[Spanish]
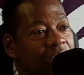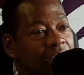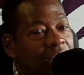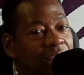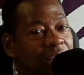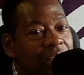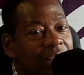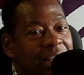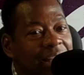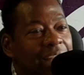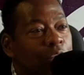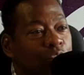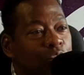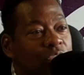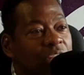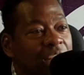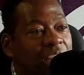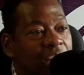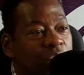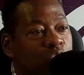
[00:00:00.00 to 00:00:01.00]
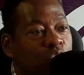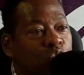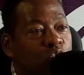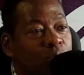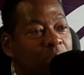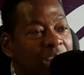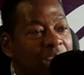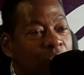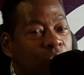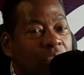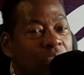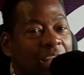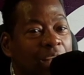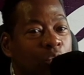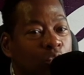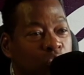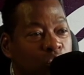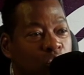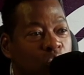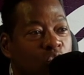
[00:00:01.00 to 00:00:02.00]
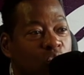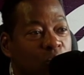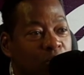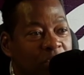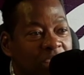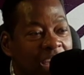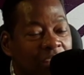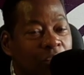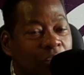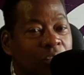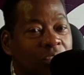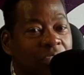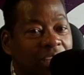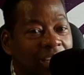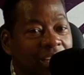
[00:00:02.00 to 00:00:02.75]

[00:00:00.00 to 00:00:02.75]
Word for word: de los derechos humanos de los colombianos,